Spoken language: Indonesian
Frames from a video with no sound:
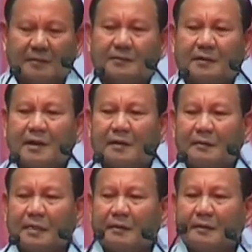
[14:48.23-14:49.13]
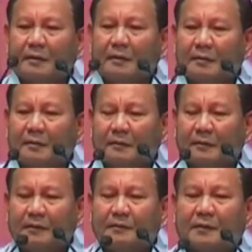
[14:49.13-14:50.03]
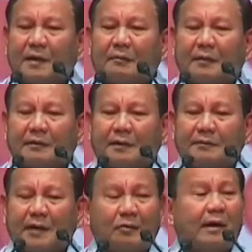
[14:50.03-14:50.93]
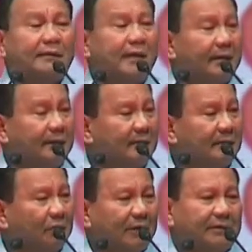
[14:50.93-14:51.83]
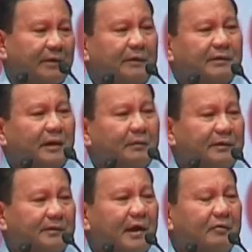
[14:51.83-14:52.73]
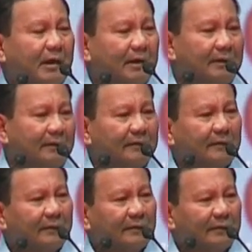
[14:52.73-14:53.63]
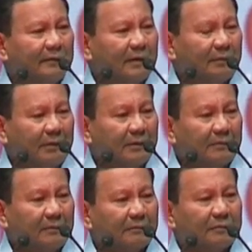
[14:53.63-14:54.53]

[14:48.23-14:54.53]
istilah istilah bahasa Jawanya ya, bukan saya bisa bahasa Jawa, tapi